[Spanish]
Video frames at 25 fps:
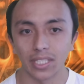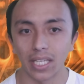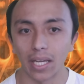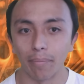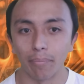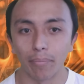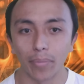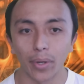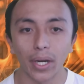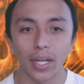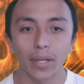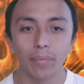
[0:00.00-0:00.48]

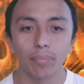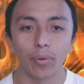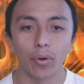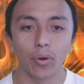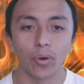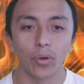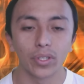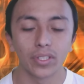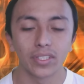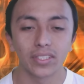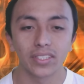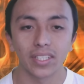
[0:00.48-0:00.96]
sean
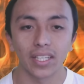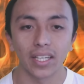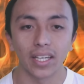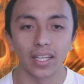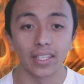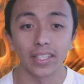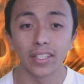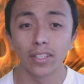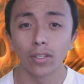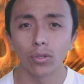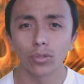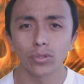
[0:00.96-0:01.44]
Breakpoint,
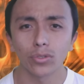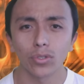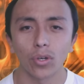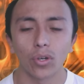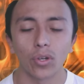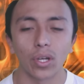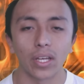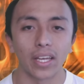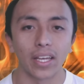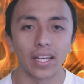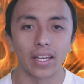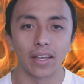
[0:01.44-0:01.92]
sean
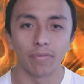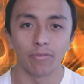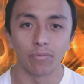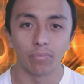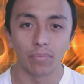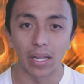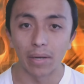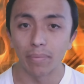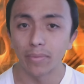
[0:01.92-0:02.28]
incluso eh,